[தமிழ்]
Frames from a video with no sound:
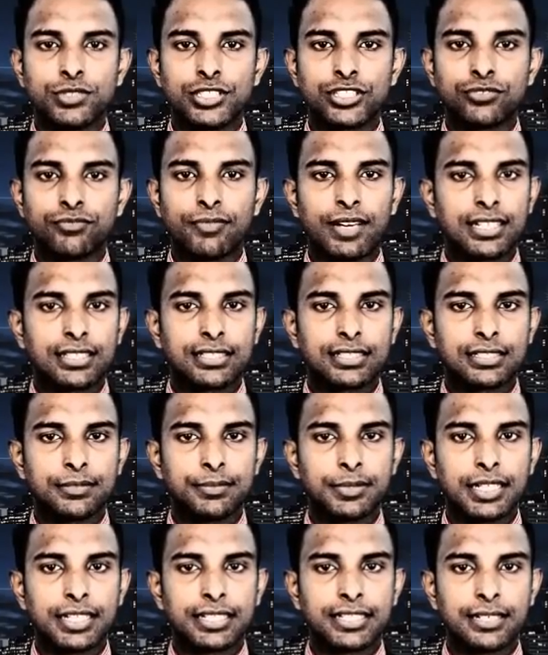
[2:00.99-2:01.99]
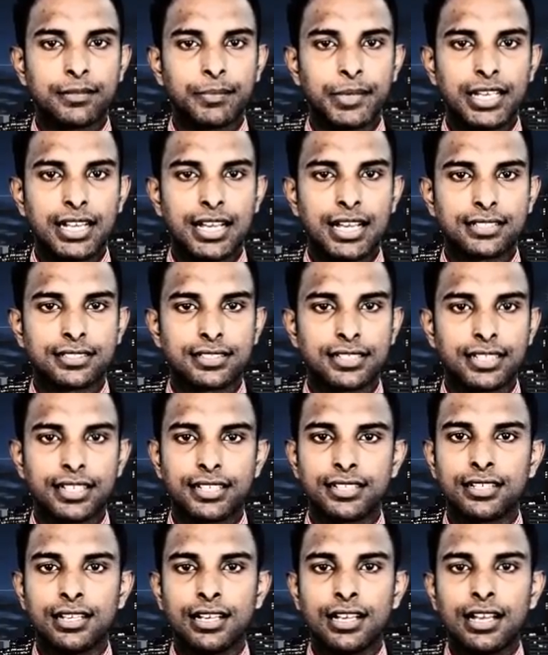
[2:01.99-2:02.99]
மற்றும் வர்த்தக பீடத்தின்
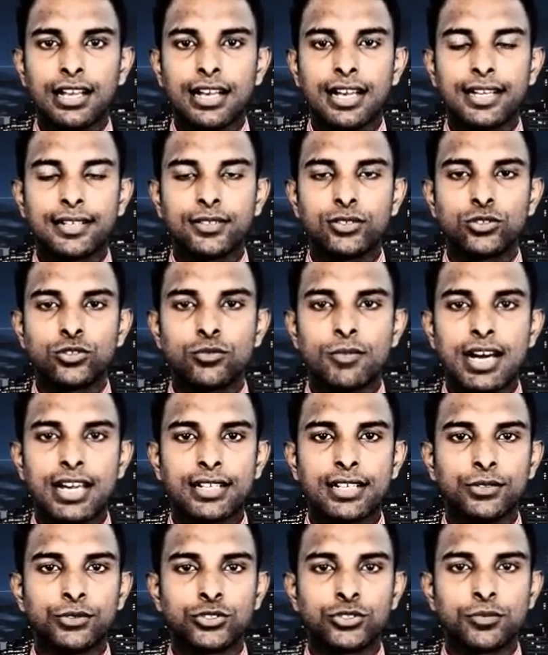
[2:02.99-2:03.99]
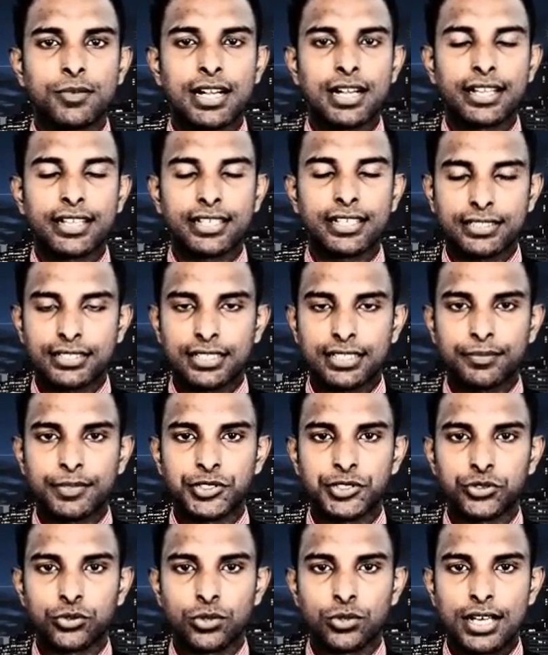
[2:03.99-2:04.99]
பேராசிரியர் அனுருகுமார உத்துமாங்கே
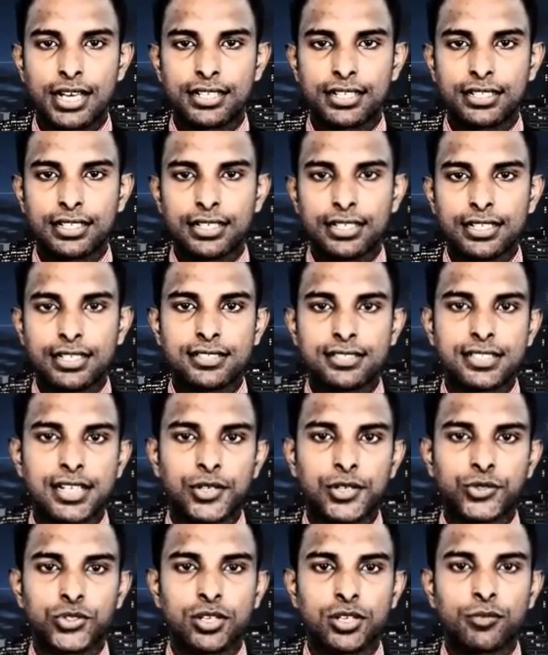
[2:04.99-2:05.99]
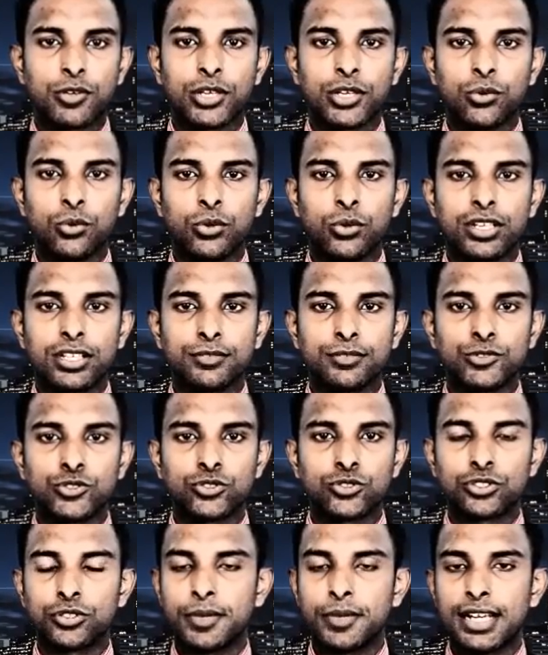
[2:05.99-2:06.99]
தெரிவித்துள்ளார் சகோதரமொழி ஊடகம்
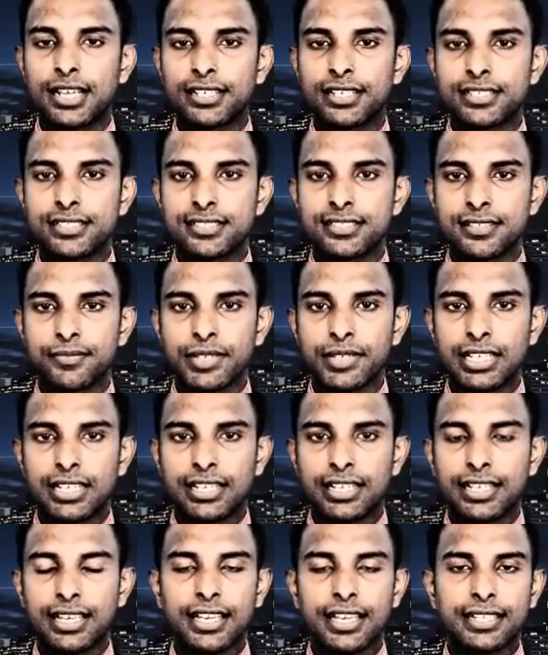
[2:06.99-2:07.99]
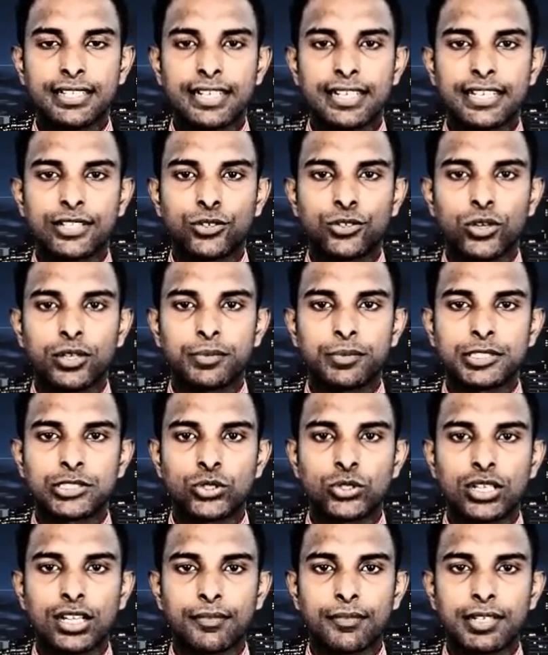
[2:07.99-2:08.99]
ஒன்றுக்கு வழங்கிய செவியிலேயே இதனை
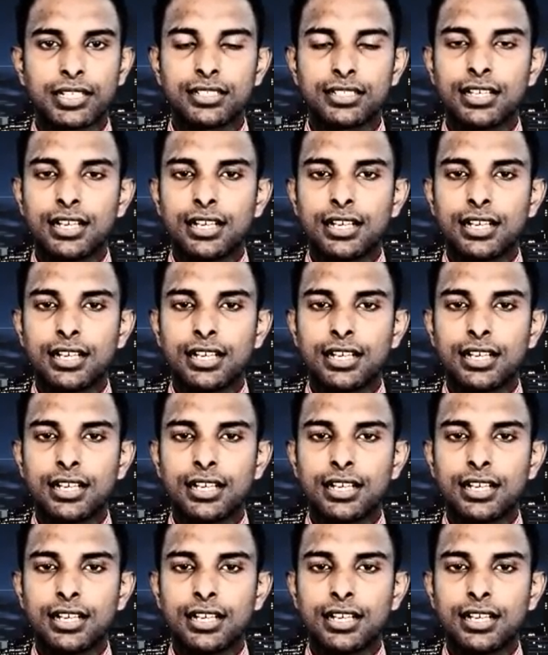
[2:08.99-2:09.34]
குறிப்பிட்டுள்ள அவர்